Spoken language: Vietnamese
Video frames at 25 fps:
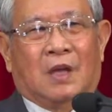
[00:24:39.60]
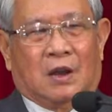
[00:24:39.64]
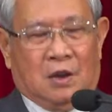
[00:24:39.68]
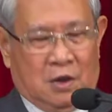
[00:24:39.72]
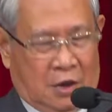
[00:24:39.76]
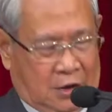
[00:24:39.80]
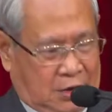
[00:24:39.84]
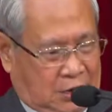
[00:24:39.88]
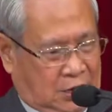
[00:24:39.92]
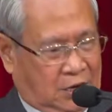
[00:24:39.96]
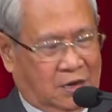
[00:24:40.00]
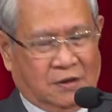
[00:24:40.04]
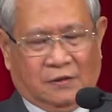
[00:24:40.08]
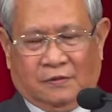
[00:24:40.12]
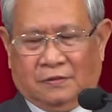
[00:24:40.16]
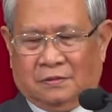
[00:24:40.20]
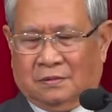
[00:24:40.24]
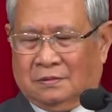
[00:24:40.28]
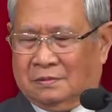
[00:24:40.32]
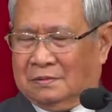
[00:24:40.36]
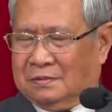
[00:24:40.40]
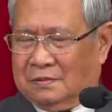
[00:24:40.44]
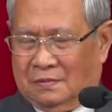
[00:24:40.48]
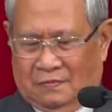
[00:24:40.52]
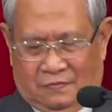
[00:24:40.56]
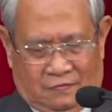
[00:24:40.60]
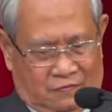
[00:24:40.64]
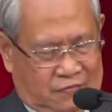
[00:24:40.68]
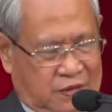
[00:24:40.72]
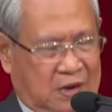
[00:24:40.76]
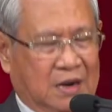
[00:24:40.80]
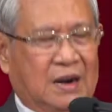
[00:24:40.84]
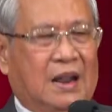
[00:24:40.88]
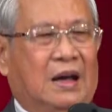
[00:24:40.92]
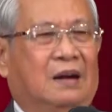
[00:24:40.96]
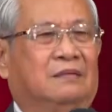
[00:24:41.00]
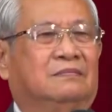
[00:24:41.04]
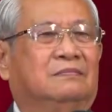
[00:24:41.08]
Thì người cứ
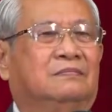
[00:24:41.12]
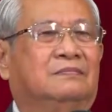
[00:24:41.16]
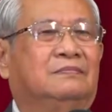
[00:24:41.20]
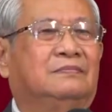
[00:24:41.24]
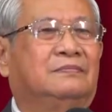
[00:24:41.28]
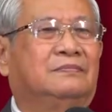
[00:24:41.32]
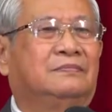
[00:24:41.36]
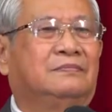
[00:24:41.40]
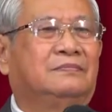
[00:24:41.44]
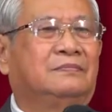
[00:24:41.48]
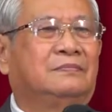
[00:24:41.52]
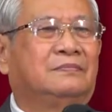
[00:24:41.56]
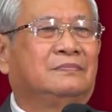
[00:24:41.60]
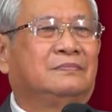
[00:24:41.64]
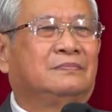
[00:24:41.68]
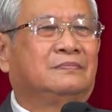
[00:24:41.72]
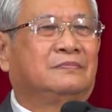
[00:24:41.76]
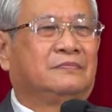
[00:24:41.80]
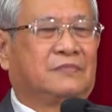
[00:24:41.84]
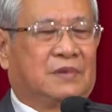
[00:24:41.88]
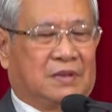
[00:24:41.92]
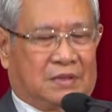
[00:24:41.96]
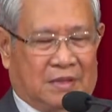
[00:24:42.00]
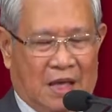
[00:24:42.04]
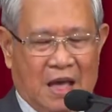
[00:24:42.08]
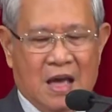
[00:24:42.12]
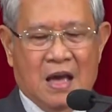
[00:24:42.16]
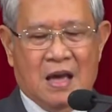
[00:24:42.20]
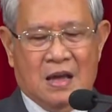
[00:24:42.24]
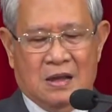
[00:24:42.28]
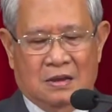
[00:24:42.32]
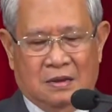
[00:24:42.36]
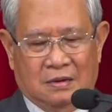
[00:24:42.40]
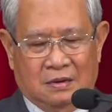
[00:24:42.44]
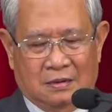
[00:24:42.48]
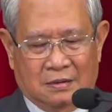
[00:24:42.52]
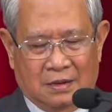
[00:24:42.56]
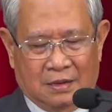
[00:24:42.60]
vững lòng, vì
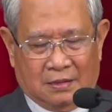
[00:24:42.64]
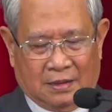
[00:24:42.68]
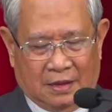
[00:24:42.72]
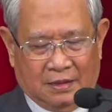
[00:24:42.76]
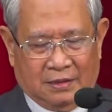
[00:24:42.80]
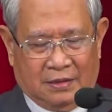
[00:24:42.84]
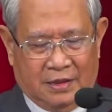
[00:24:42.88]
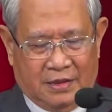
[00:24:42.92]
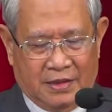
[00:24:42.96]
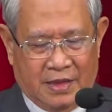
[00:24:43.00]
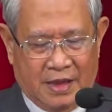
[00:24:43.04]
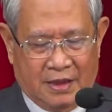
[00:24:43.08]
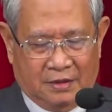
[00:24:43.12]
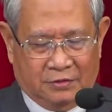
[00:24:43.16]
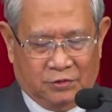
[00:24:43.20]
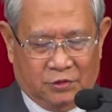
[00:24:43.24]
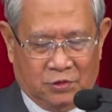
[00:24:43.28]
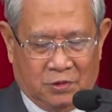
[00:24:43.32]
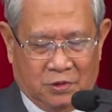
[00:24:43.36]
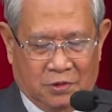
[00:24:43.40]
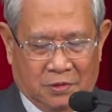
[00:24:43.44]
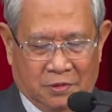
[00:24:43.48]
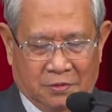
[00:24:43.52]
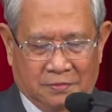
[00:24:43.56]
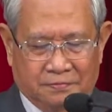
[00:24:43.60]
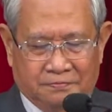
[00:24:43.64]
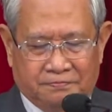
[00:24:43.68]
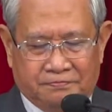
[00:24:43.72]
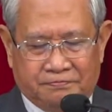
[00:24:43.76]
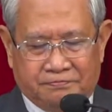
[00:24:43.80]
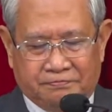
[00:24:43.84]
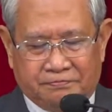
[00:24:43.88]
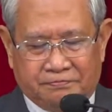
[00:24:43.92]
ta đã thắng thế gian rồi.